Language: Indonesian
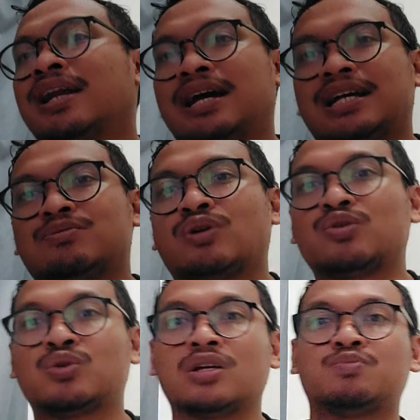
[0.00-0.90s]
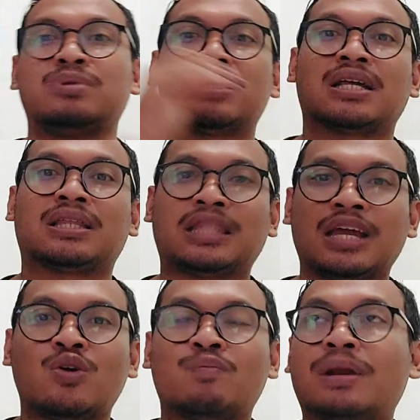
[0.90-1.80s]
Nah, semoga juga bisa
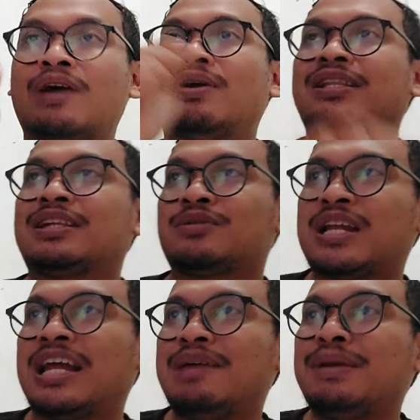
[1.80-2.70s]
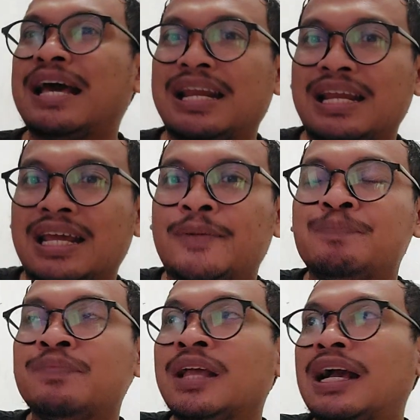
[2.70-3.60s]
tengok perlawanan terus. Nah, ini menarik ya.